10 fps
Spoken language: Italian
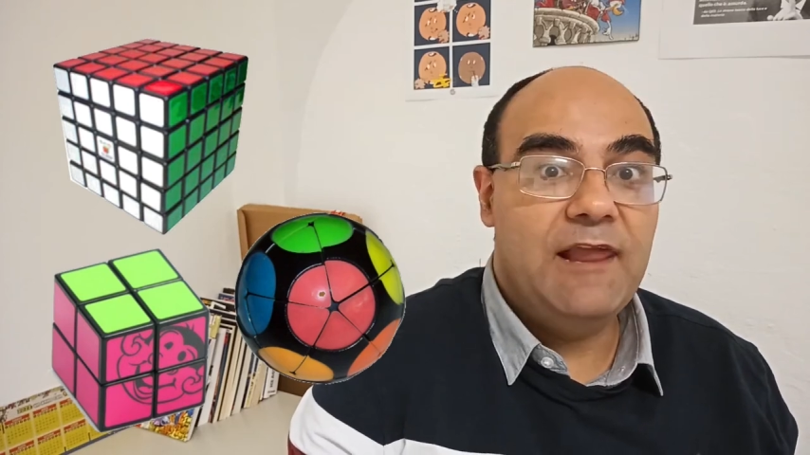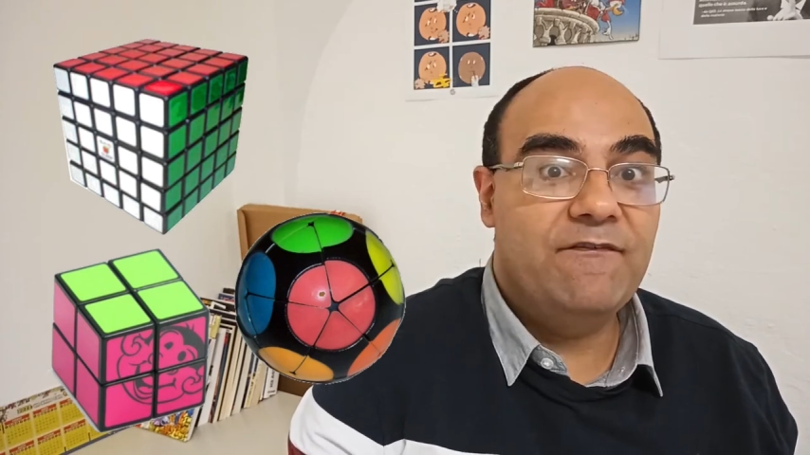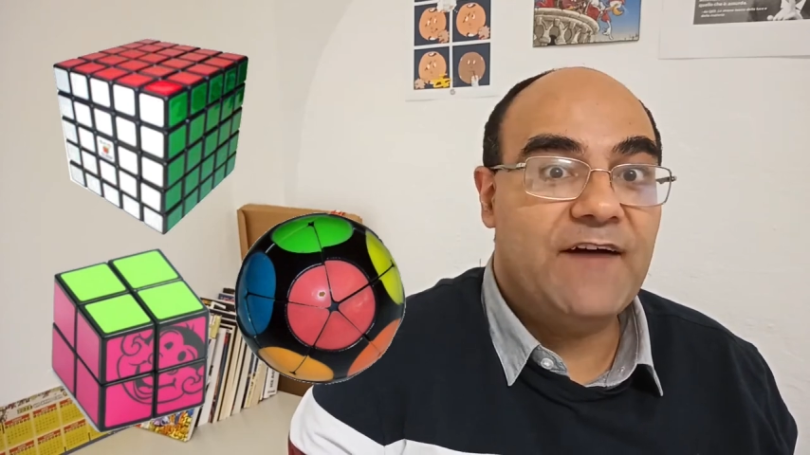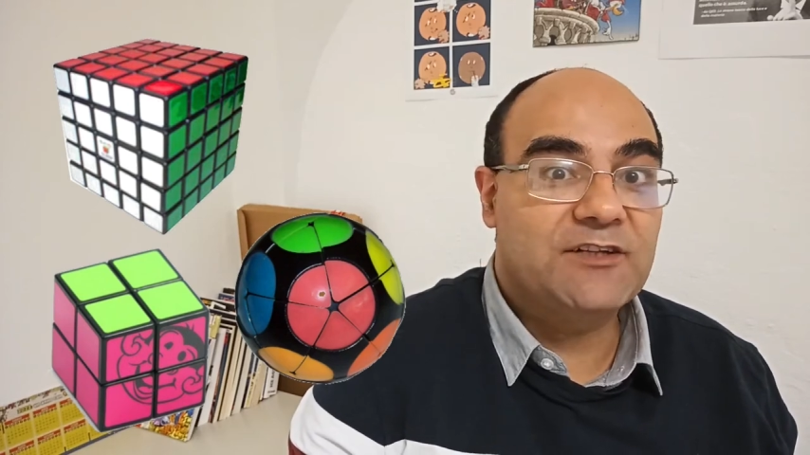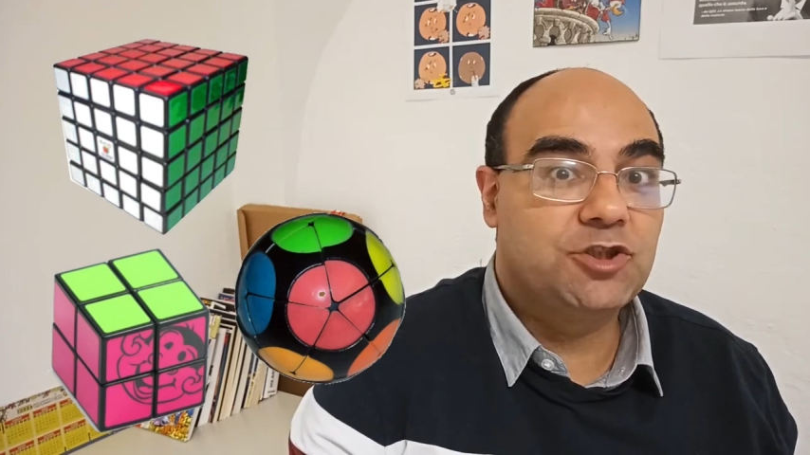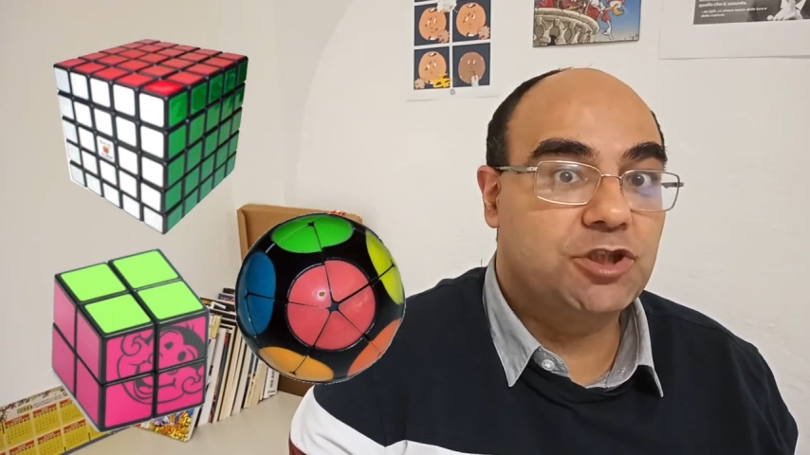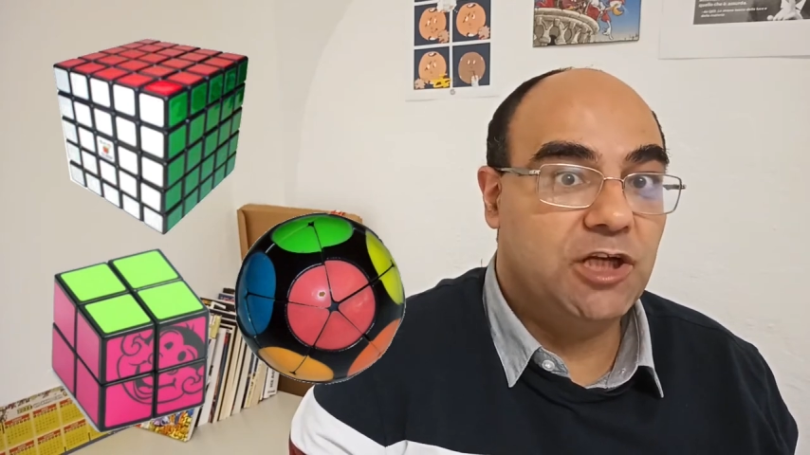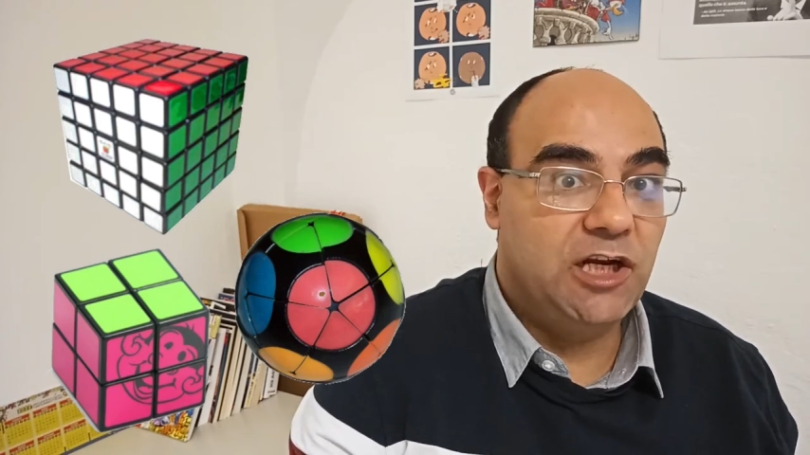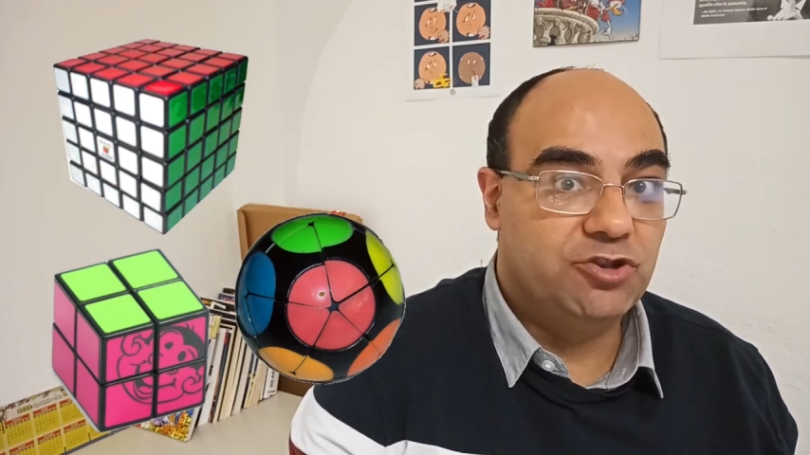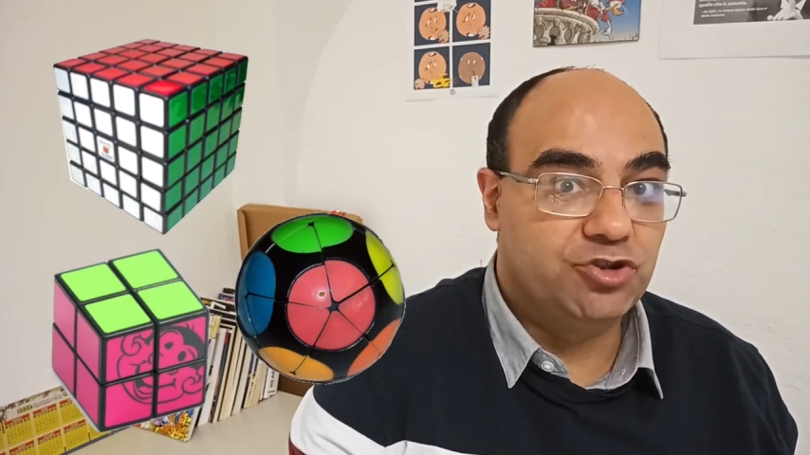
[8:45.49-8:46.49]
le
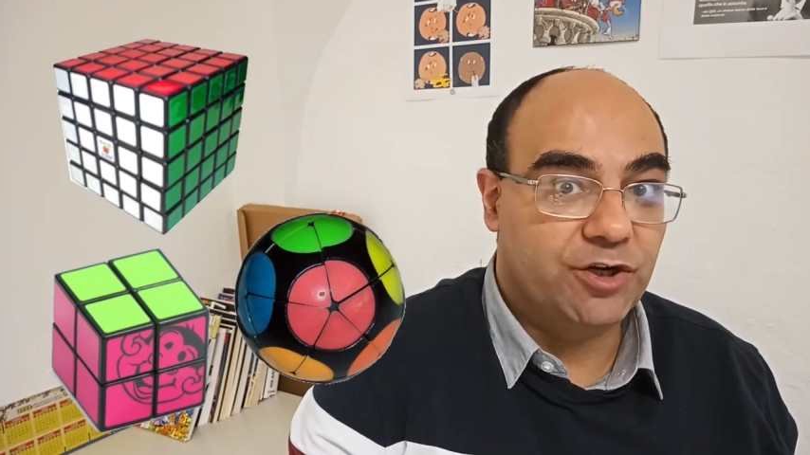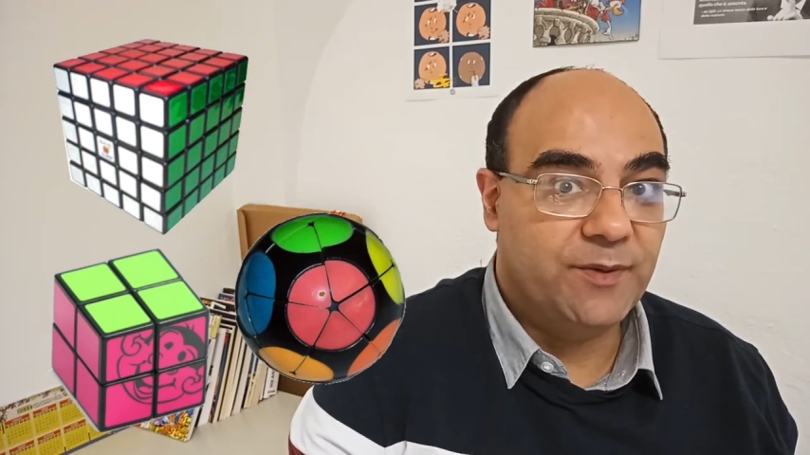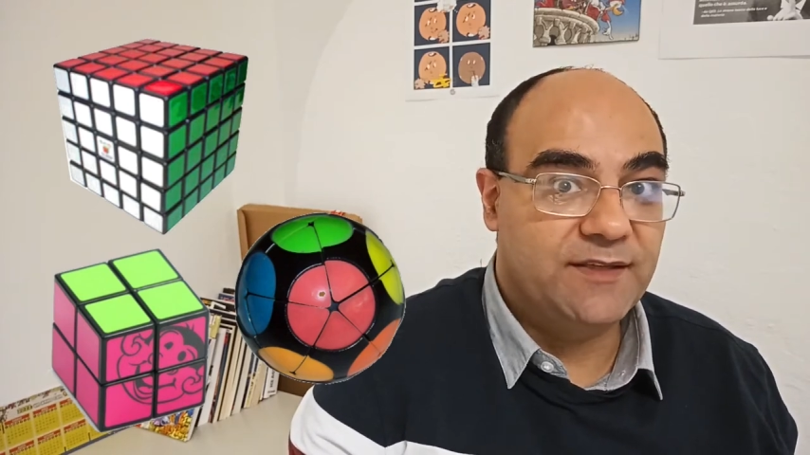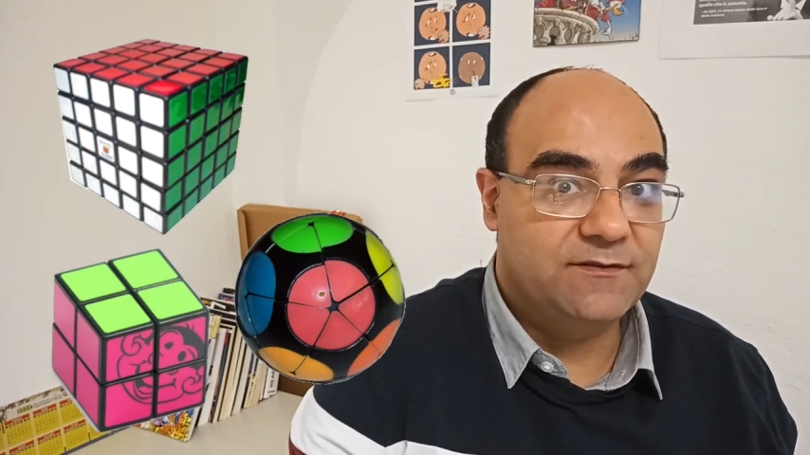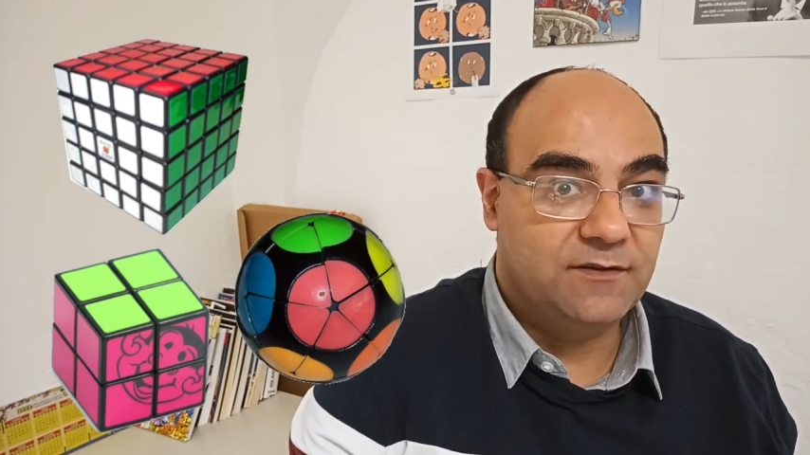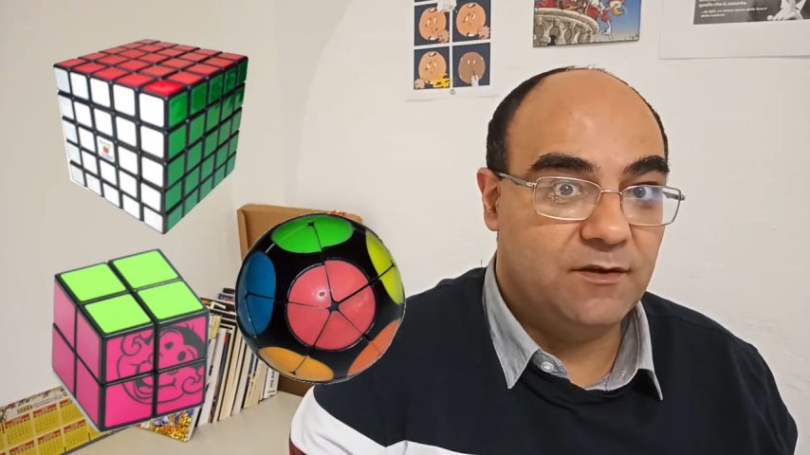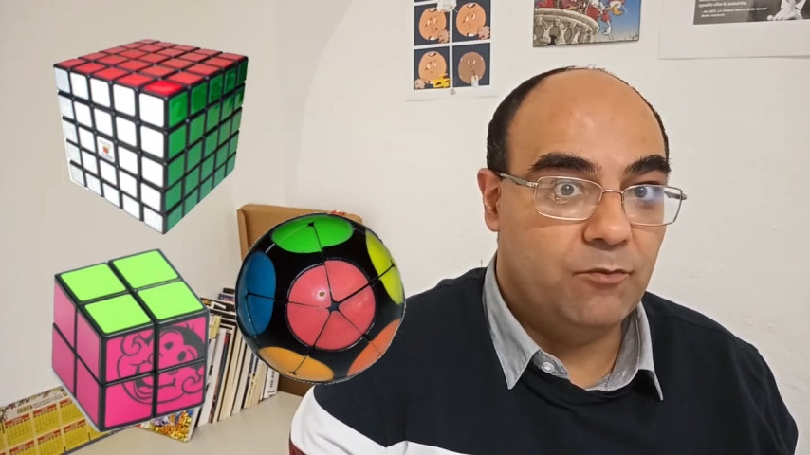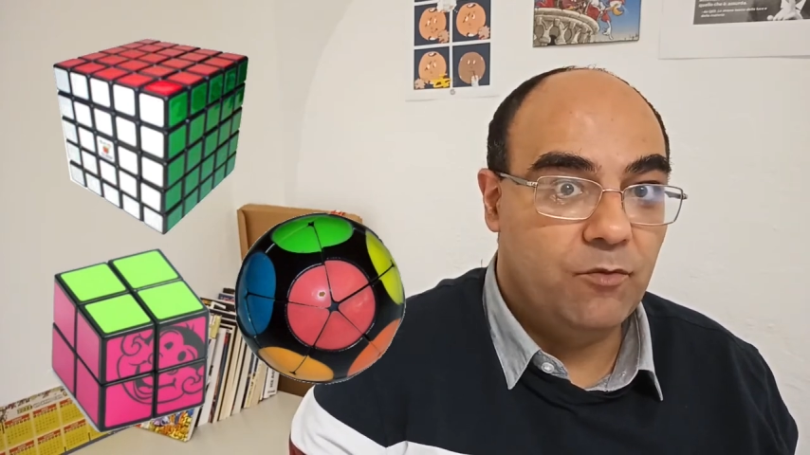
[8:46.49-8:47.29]
facce leggermente